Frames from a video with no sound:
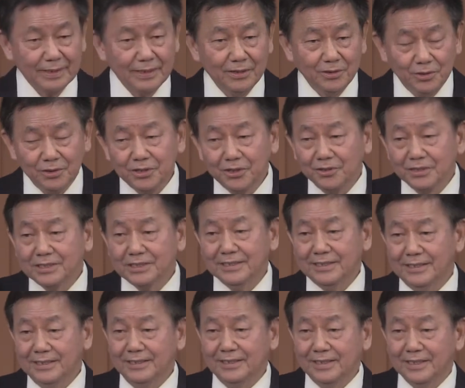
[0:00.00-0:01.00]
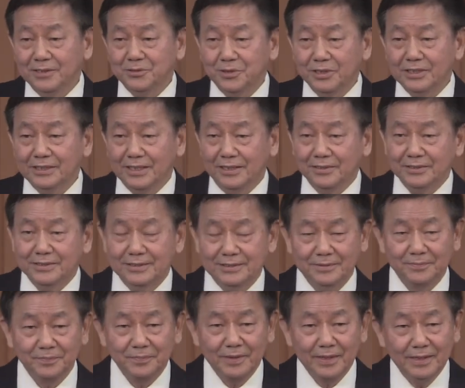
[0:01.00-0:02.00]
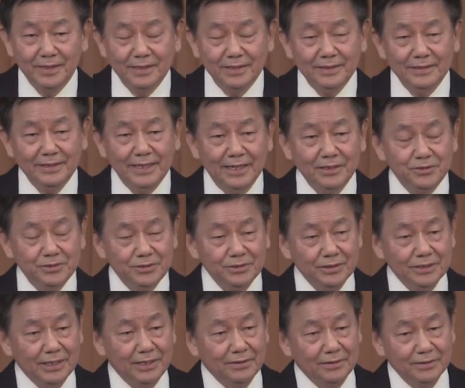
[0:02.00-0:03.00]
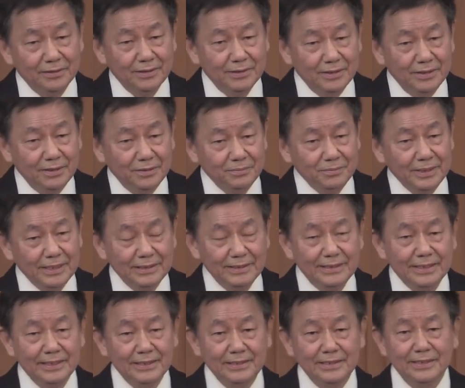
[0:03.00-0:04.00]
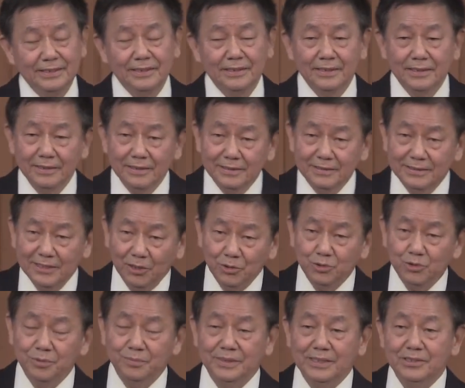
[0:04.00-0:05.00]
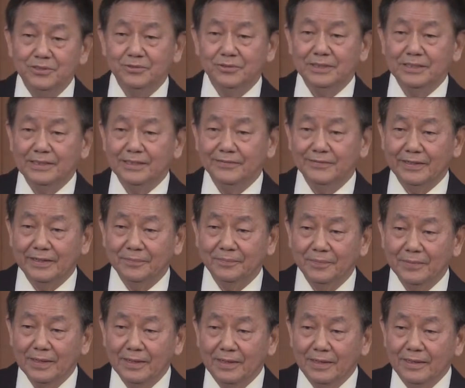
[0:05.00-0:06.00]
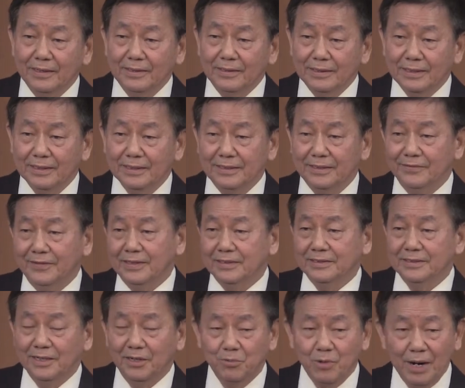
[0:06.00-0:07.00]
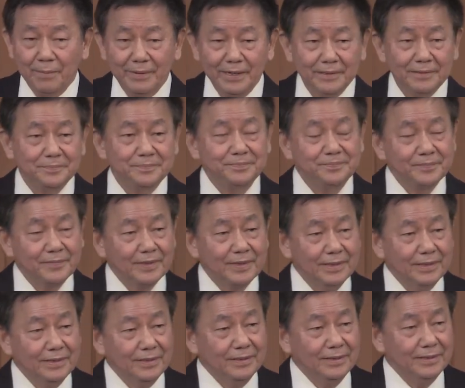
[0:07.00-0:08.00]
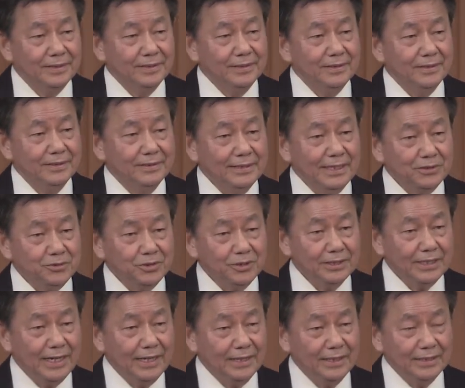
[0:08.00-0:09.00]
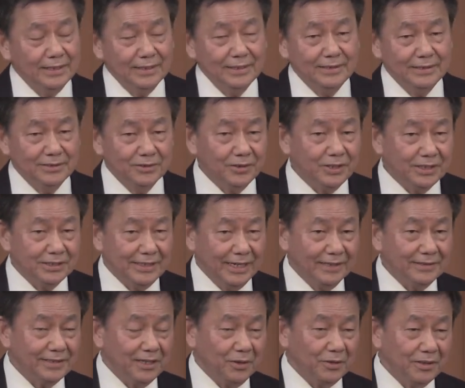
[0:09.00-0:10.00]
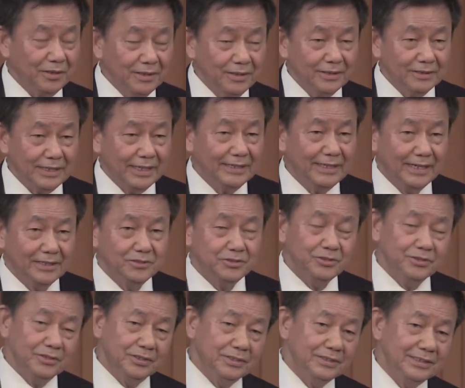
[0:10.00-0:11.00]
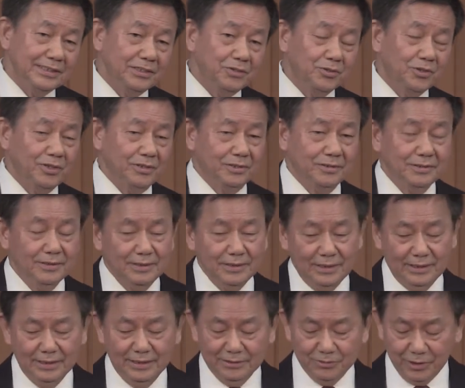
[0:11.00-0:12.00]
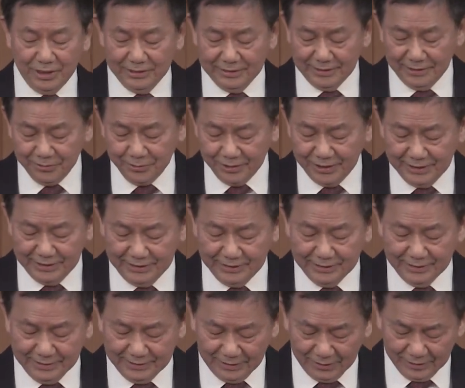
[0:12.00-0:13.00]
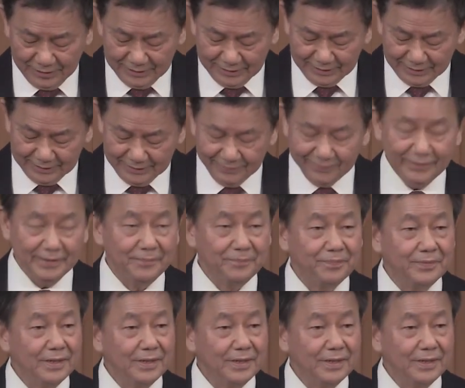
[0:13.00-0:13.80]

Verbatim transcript: 我有一次听一个宣教士，他去到缅甸一个少数民族的地方，那个地方是要佤邦。他说他有一个向导带他去，经过穿山越岭到了那个地方，